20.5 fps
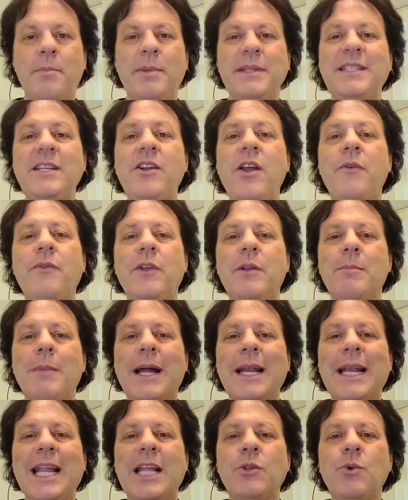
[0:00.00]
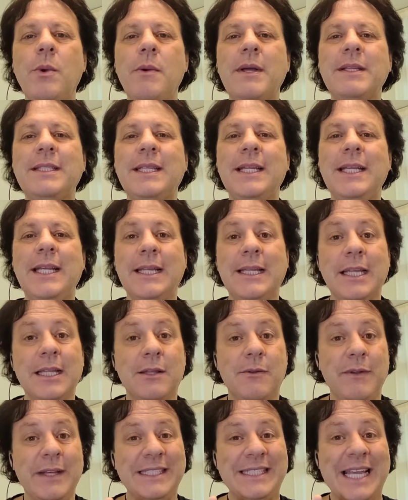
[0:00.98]
Empezaron a filmar la nueva
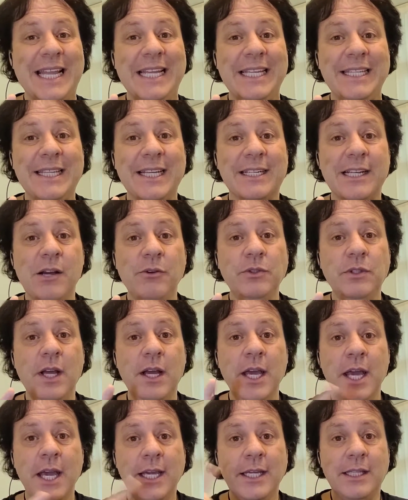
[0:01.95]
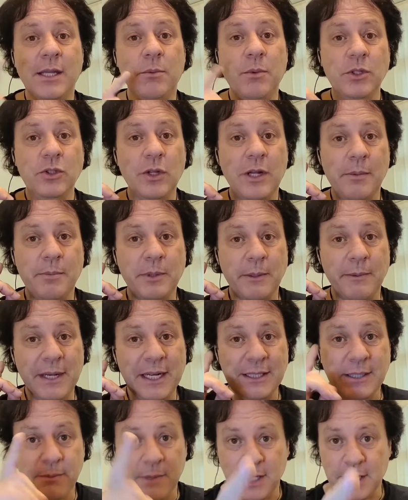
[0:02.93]
serie de Netflix El Eternauta y te muestro las
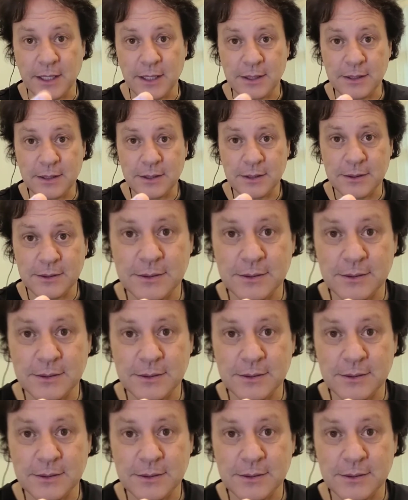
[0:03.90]
primeras imágenes.